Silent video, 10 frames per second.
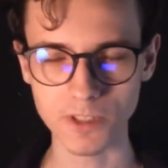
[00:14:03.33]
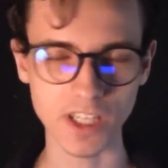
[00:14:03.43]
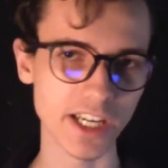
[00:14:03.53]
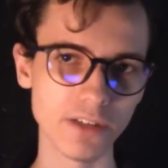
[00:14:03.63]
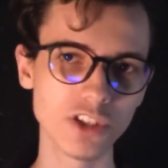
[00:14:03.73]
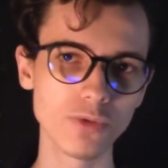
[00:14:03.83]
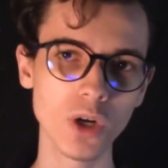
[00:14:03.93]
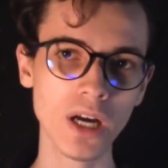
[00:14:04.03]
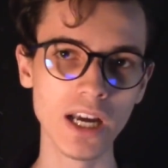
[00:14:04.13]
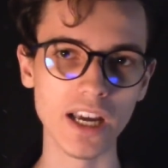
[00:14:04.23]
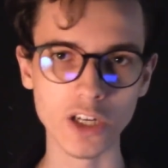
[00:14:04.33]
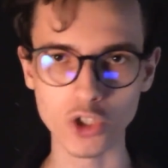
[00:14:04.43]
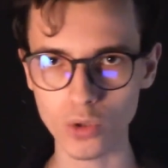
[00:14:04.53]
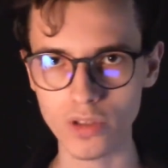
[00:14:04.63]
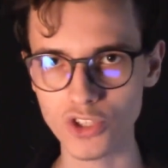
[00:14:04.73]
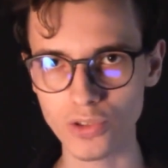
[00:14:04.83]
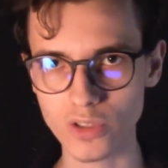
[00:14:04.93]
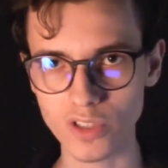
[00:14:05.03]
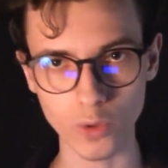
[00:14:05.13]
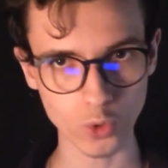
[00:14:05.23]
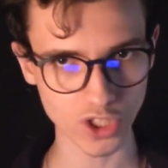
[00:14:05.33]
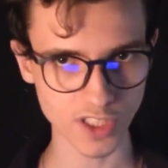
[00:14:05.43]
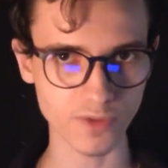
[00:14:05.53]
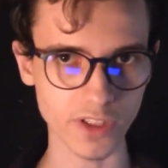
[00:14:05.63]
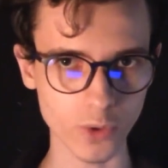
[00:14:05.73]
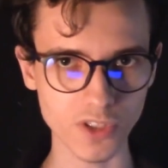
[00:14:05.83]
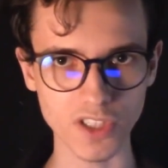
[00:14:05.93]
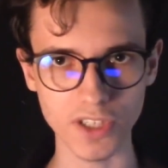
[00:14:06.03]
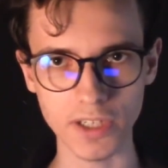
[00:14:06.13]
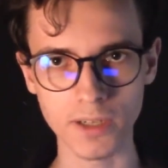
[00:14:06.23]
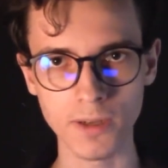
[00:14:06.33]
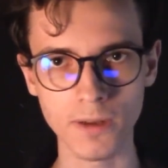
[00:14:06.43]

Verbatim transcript: Скорее всего, экшон начнется уже со второй серии.